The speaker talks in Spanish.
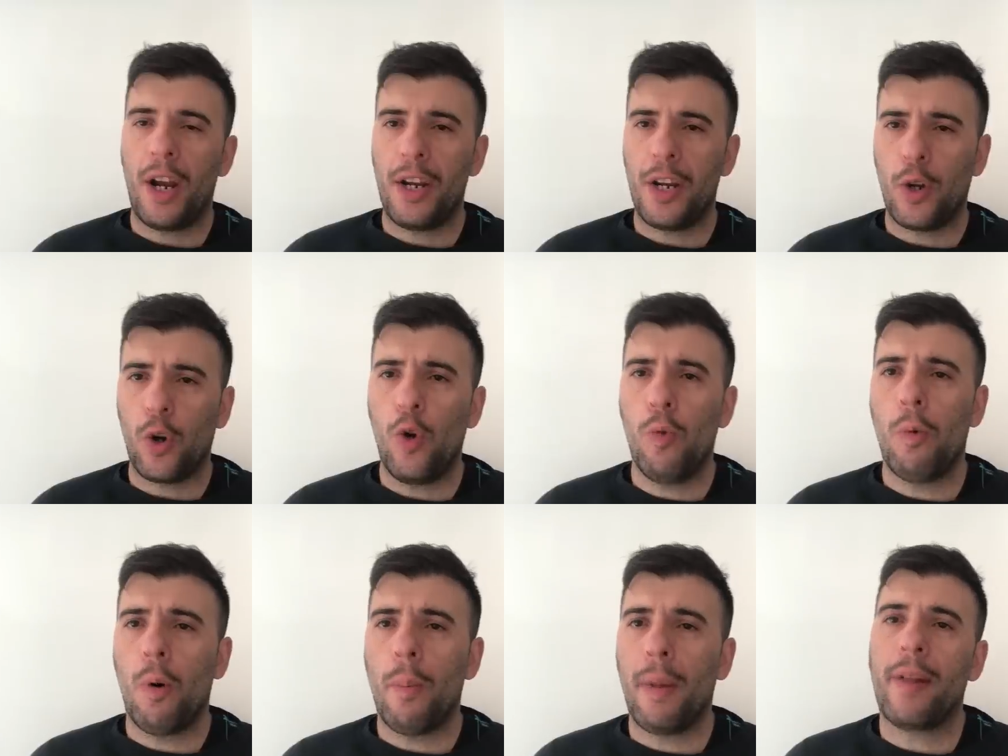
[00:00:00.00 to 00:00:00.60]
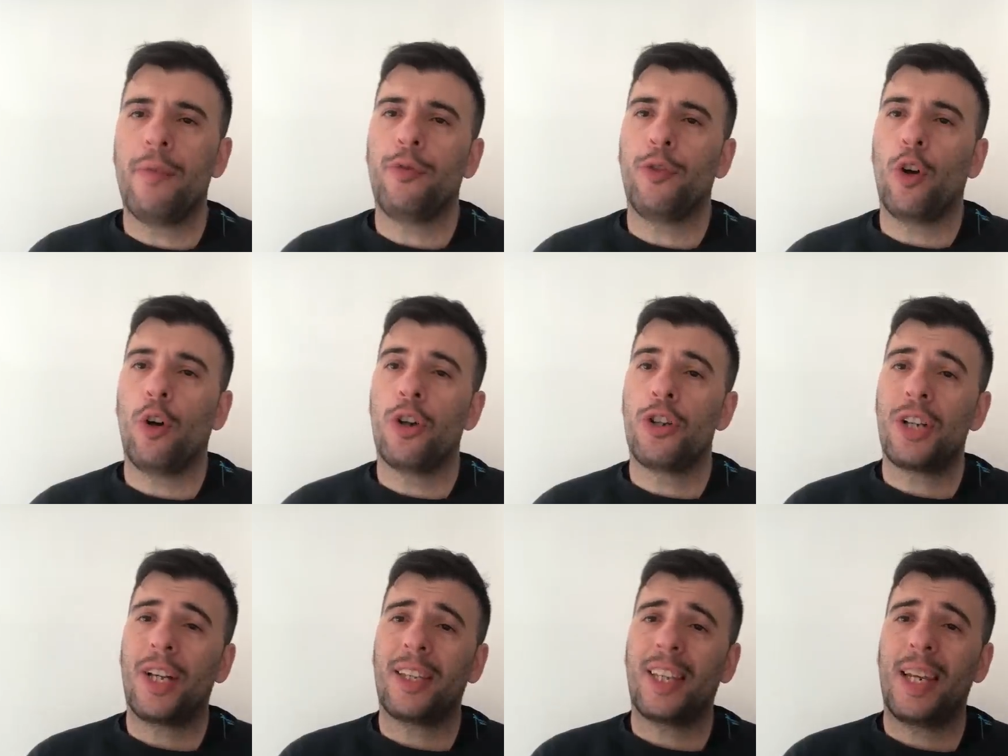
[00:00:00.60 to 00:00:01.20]
ningún momento.
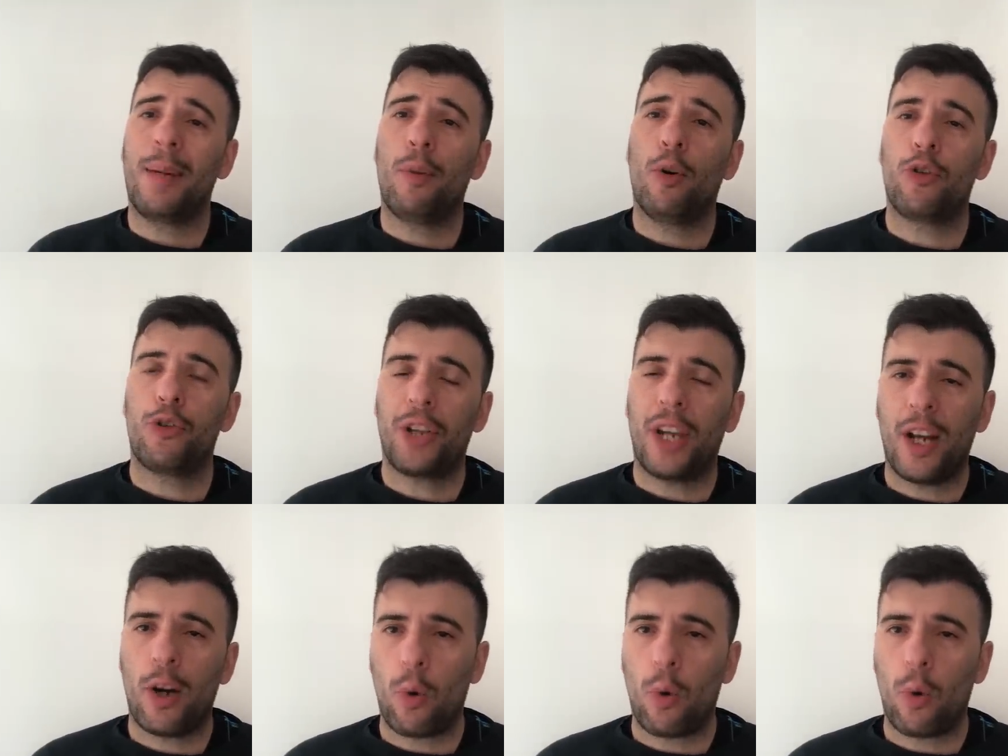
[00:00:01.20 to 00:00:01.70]
Ya tenemos tres